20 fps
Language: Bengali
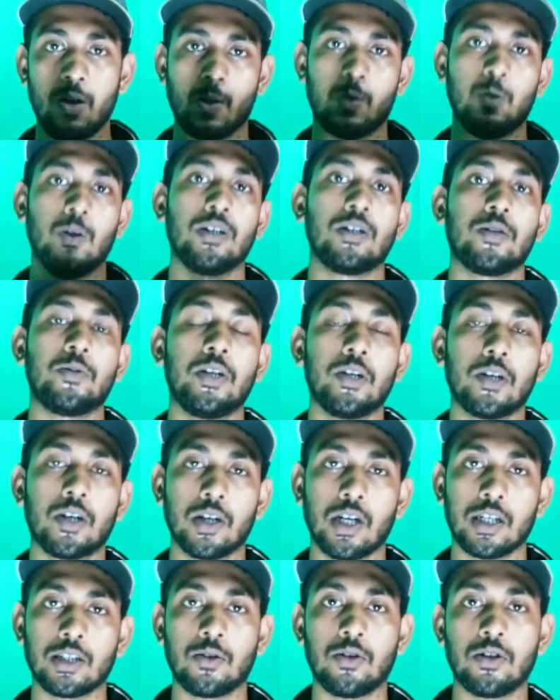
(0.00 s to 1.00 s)
তো এই ভিডিওটা
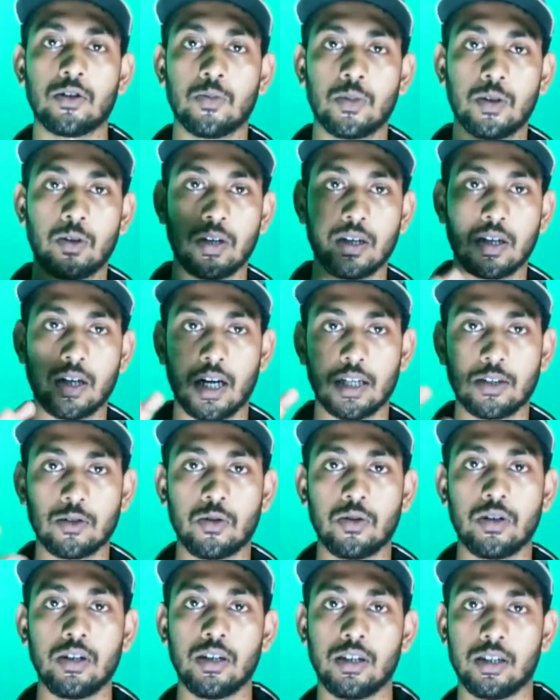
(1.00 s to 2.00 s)
আশা করি তোমাদের অনেক কাজও
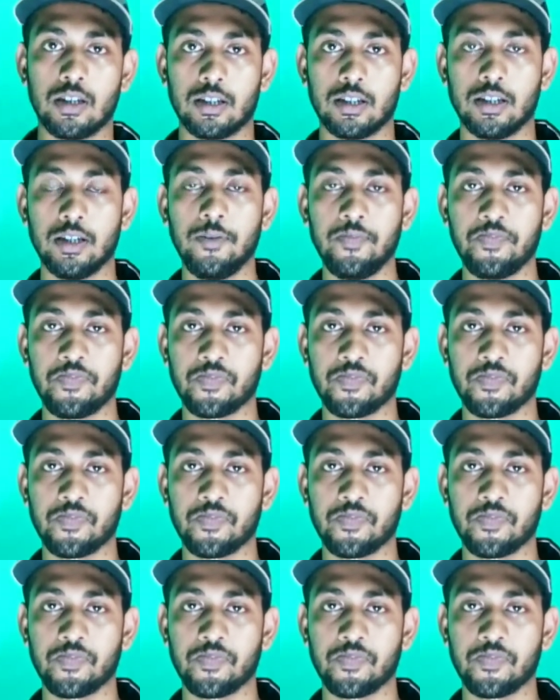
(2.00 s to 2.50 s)
করিয়ে এসেছে